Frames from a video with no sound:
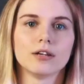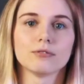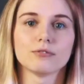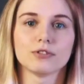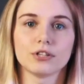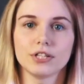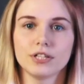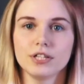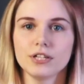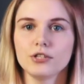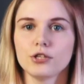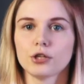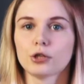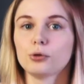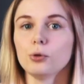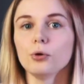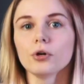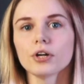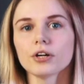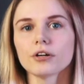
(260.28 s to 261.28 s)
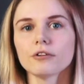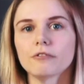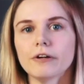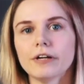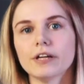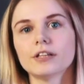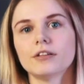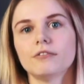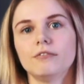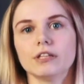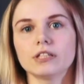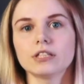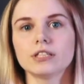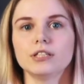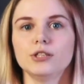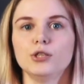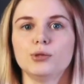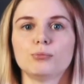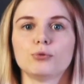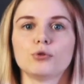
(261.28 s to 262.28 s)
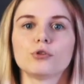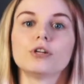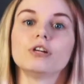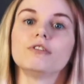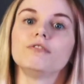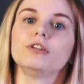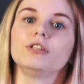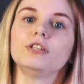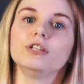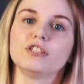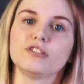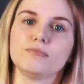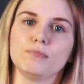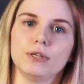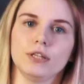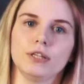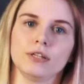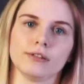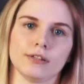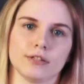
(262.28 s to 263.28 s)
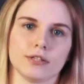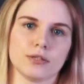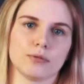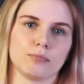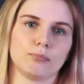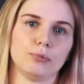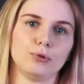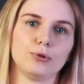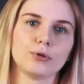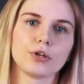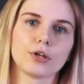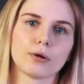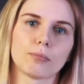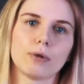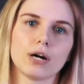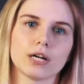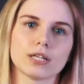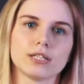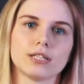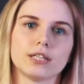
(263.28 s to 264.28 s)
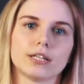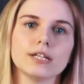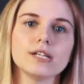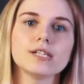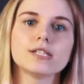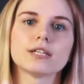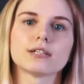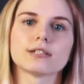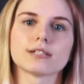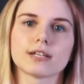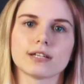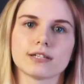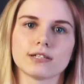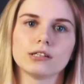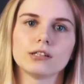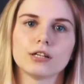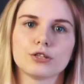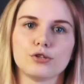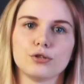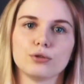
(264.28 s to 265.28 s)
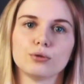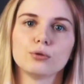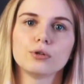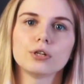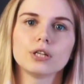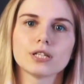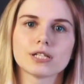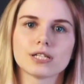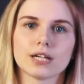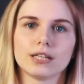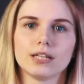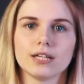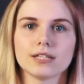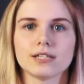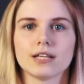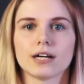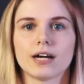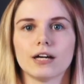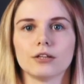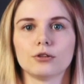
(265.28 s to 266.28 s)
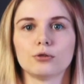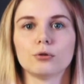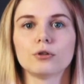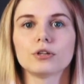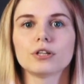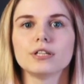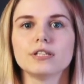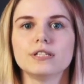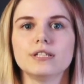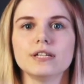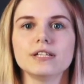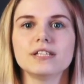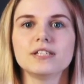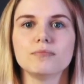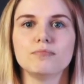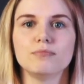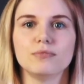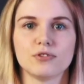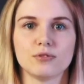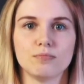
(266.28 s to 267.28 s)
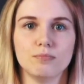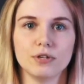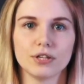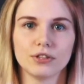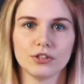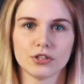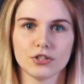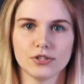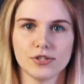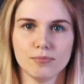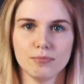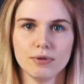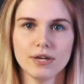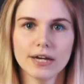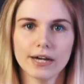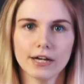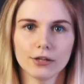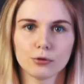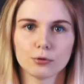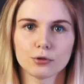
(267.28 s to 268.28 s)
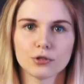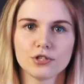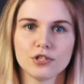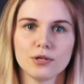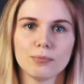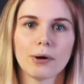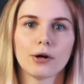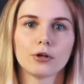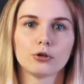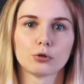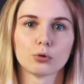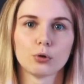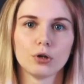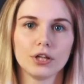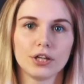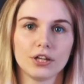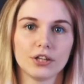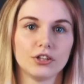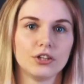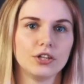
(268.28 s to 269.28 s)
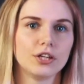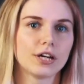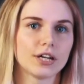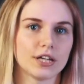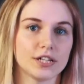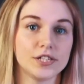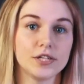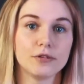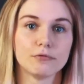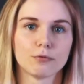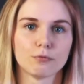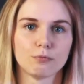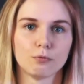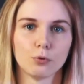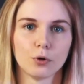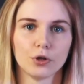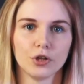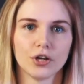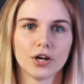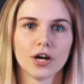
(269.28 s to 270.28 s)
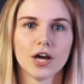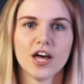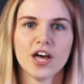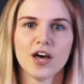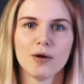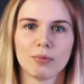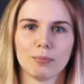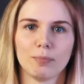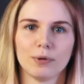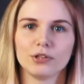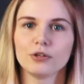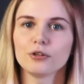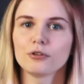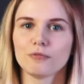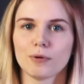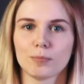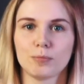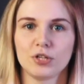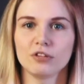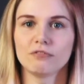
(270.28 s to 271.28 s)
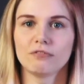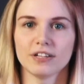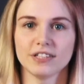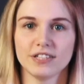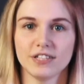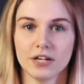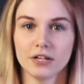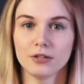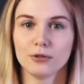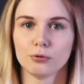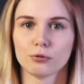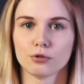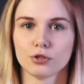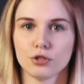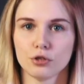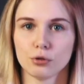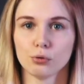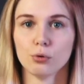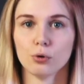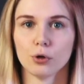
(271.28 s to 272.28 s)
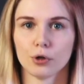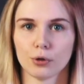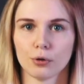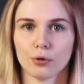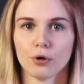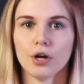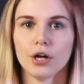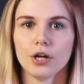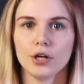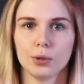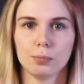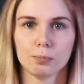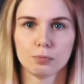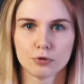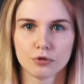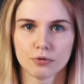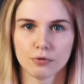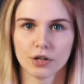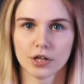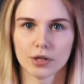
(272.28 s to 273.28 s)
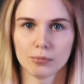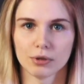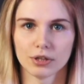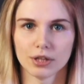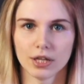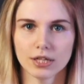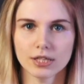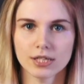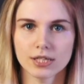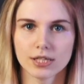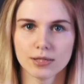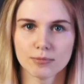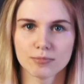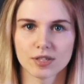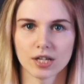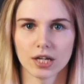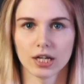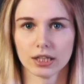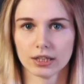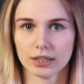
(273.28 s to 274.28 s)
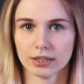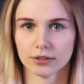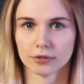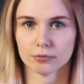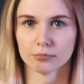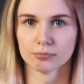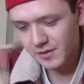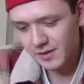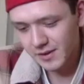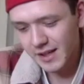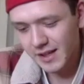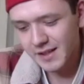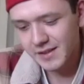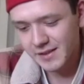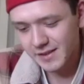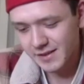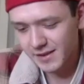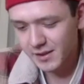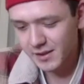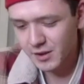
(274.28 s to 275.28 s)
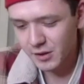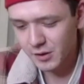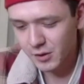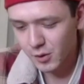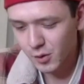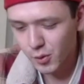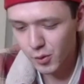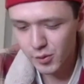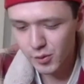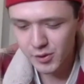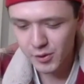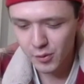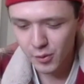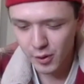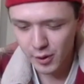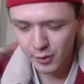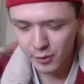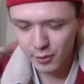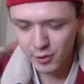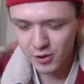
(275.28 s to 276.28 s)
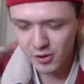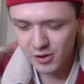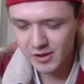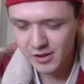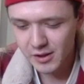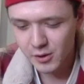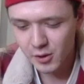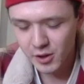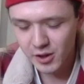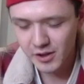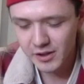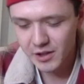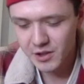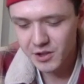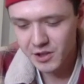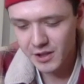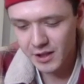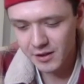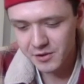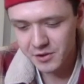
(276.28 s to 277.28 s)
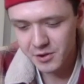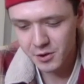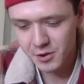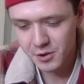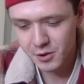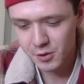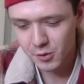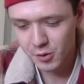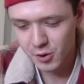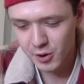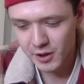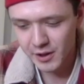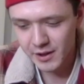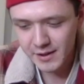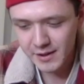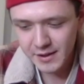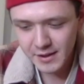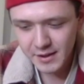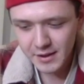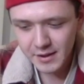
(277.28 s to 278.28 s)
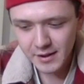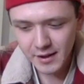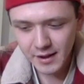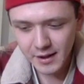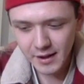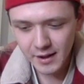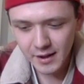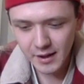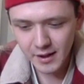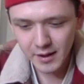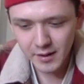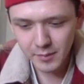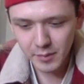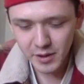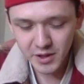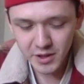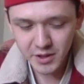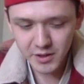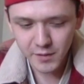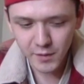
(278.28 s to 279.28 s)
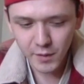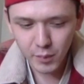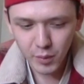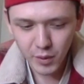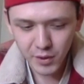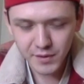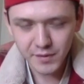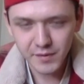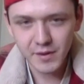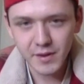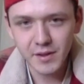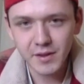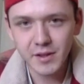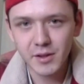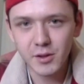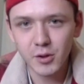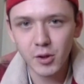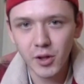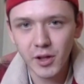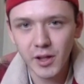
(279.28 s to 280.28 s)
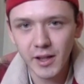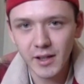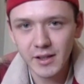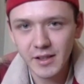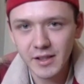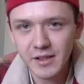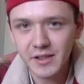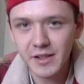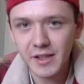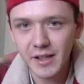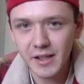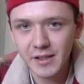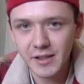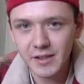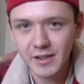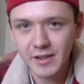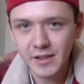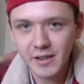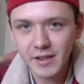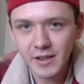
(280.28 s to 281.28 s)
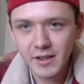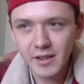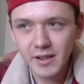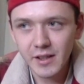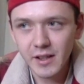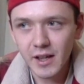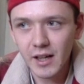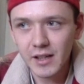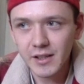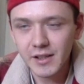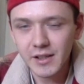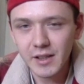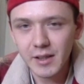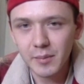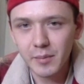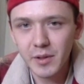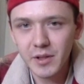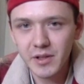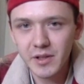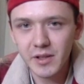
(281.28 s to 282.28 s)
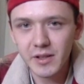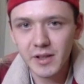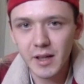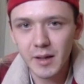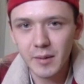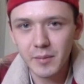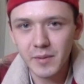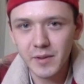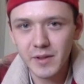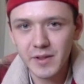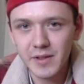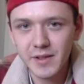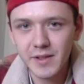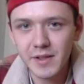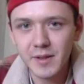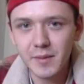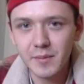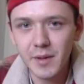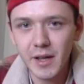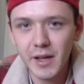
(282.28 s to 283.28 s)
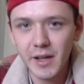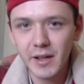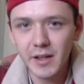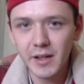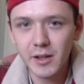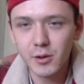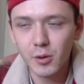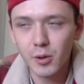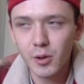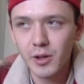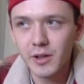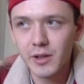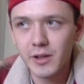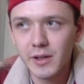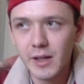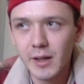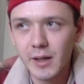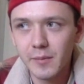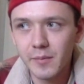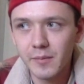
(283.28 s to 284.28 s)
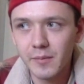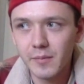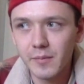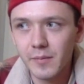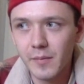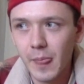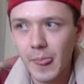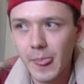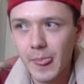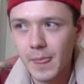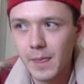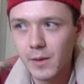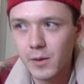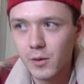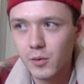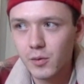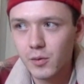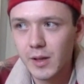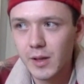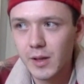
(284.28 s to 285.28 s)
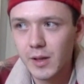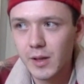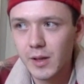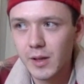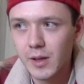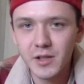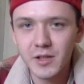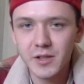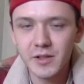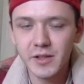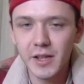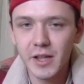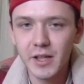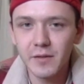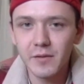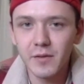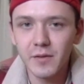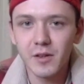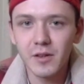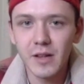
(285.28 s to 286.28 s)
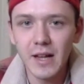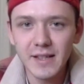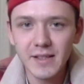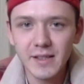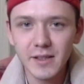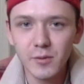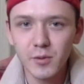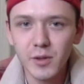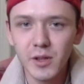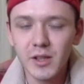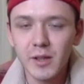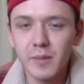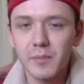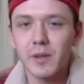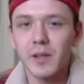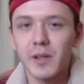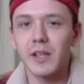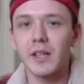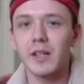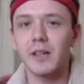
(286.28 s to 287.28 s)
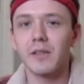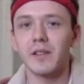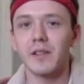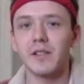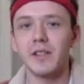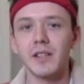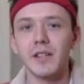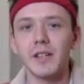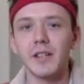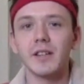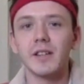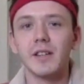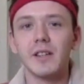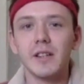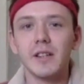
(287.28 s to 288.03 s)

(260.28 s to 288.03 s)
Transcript: Среди тиктокеров эта версия немного видоизменилась. Блогер Макс Трейси рассказал о теории, согласно которой дети из бедных семей, которые снимают ролики на некрасивом фоне, попадают вообще в отдельную категорию, и путь в рекомендации им закрыт. Я слышал такую теорию еще, когда только начинал, что а большинство пользователей ТикТока — это дети. Они обычно там из семей, которые там, ну, там, ниже среднего класса, у них там плохие квартиры,